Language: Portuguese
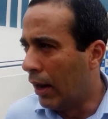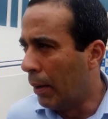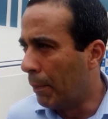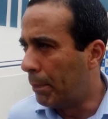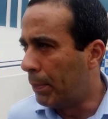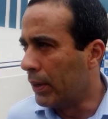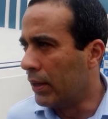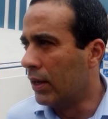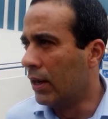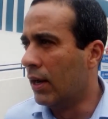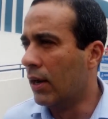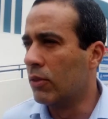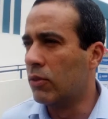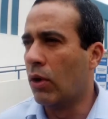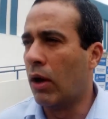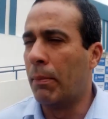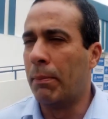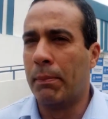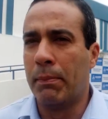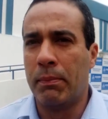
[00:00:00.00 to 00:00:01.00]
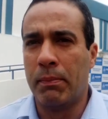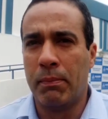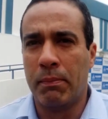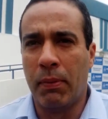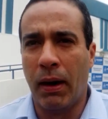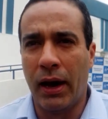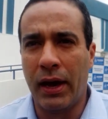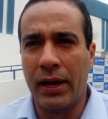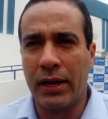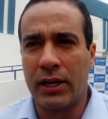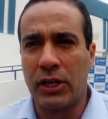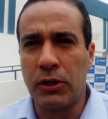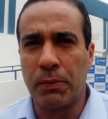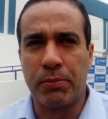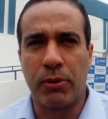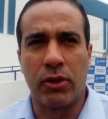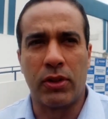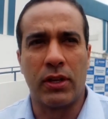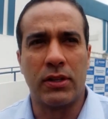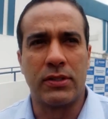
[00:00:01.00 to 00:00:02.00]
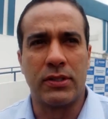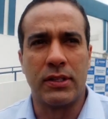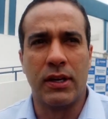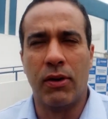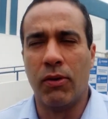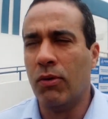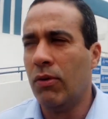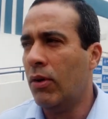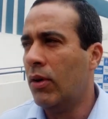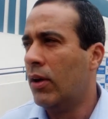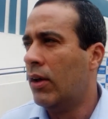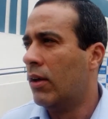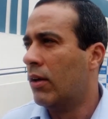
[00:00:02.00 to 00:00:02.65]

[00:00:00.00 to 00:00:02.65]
ampliando a barreira de proteção,